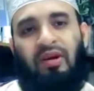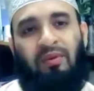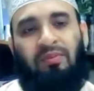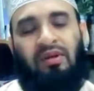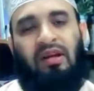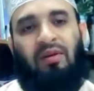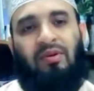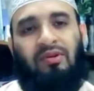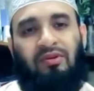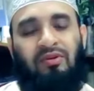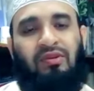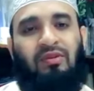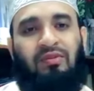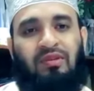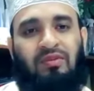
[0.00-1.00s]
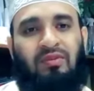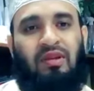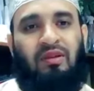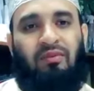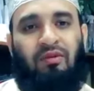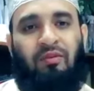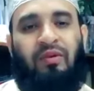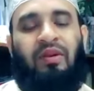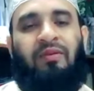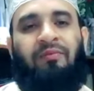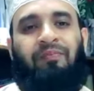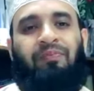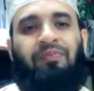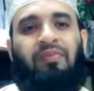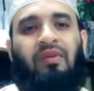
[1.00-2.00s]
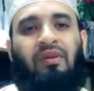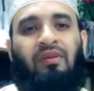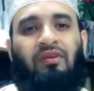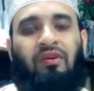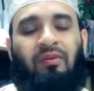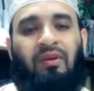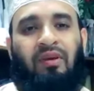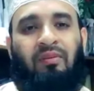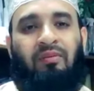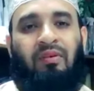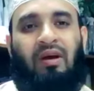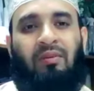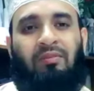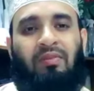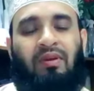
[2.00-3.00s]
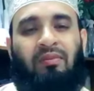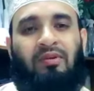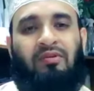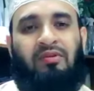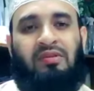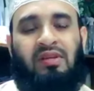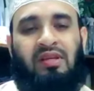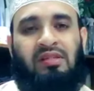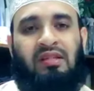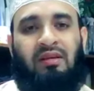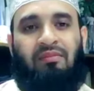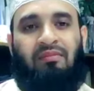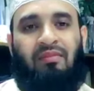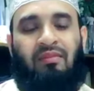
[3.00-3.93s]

আপনি খাবার শুরুতে বিসমিল্লা বলবেন তবে আপনি বিষ্ণু ইসলাম